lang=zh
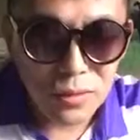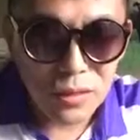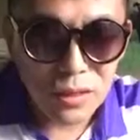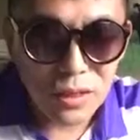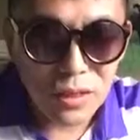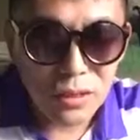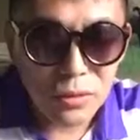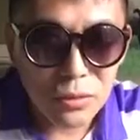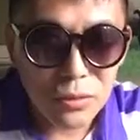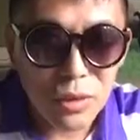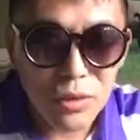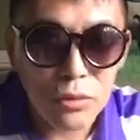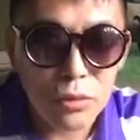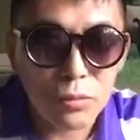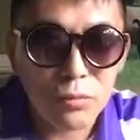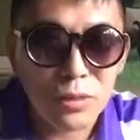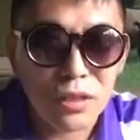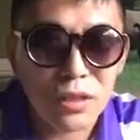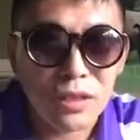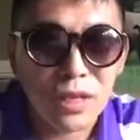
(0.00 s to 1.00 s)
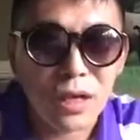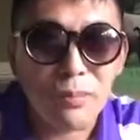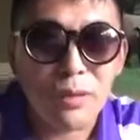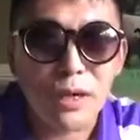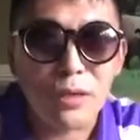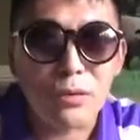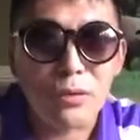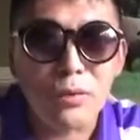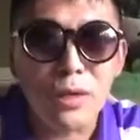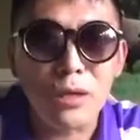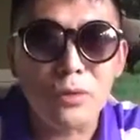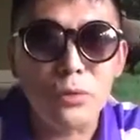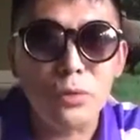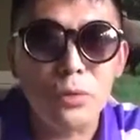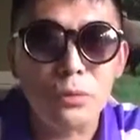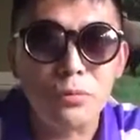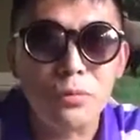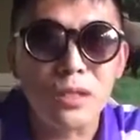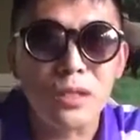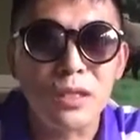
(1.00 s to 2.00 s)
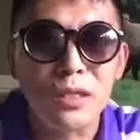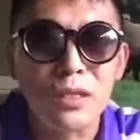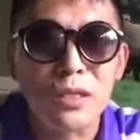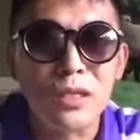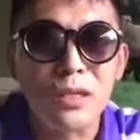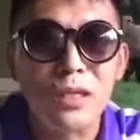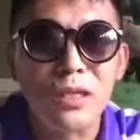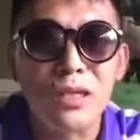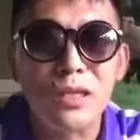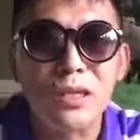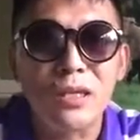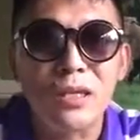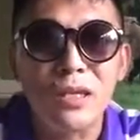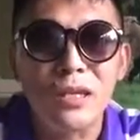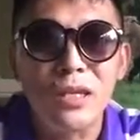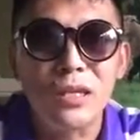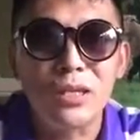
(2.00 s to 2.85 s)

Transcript: 顿这个中央军委，他把中央军委的这个